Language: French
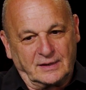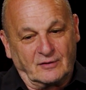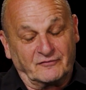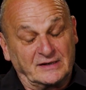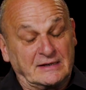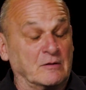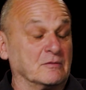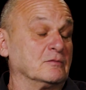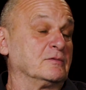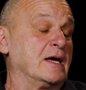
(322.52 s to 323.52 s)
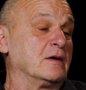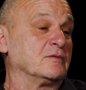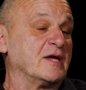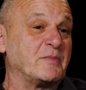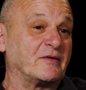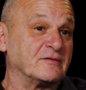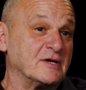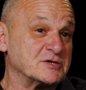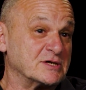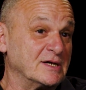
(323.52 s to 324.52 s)
Et en fait, là, on a, on a un
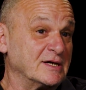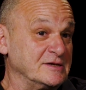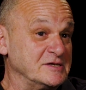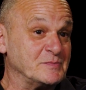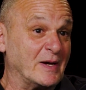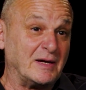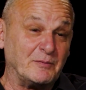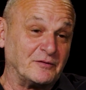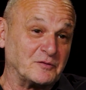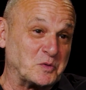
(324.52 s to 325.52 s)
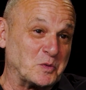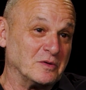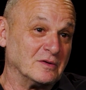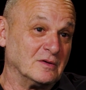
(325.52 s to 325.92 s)
personnage clé qui disparaît parce que